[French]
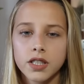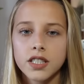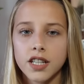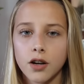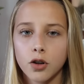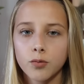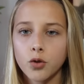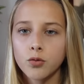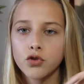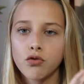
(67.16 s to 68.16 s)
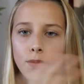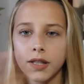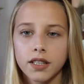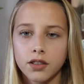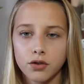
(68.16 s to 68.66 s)
Si j'ai un code promo, je vous le
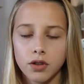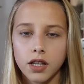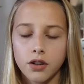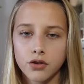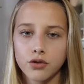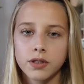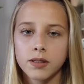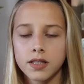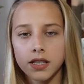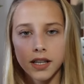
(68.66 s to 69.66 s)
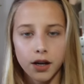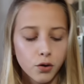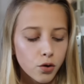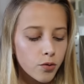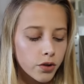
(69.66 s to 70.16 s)
mettrai sur l'écran juste ici et
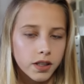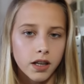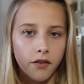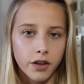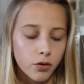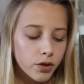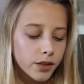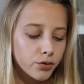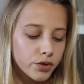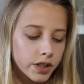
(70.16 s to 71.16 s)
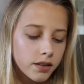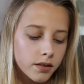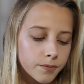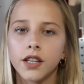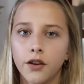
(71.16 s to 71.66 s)
en commentaire avec le lien du
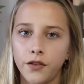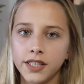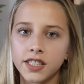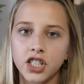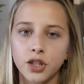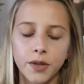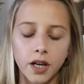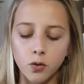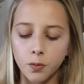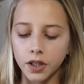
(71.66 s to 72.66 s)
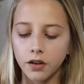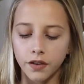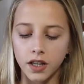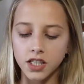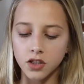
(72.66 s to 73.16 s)
site. Et en fait, si j'ai bien compris,
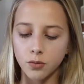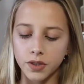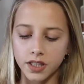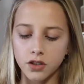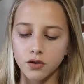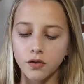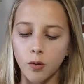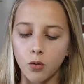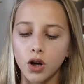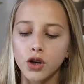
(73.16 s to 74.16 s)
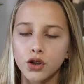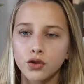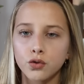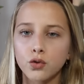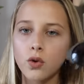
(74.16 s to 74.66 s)
enfin là j'ai le message devant moi,
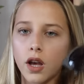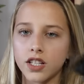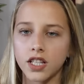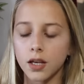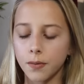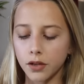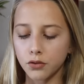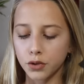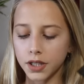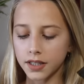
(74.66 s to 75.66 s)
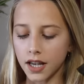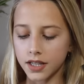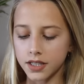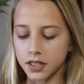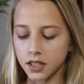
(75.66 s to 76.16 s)
du coup à chaque paire de lunettes
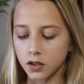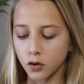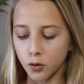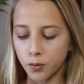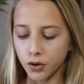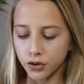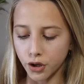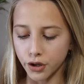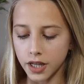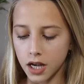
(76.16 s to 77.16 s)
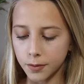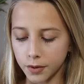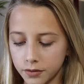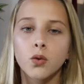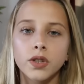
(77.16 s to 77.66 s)
achetées, ils replantent un
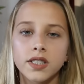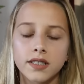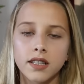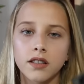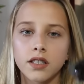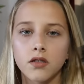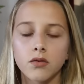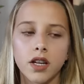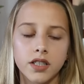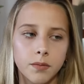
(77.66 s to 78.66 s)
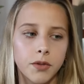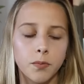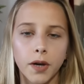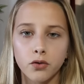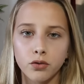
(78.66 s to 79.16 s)
arbre. Oui c'est ça, dès qu'on achète
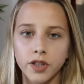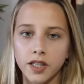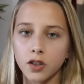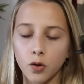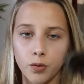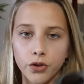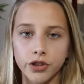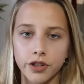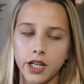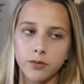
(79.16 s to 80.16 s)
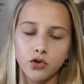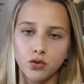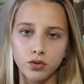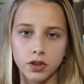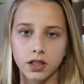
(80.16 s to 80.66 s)
une paire de lunettes, ils replantent un arbre, du
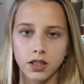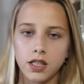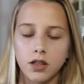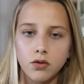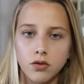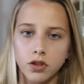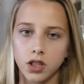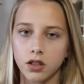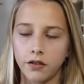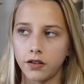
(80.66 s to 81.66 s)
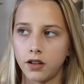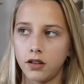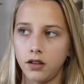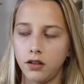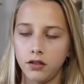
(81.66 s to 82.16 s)
coup c'est écologique,
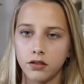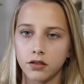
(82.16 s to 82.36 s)
enfin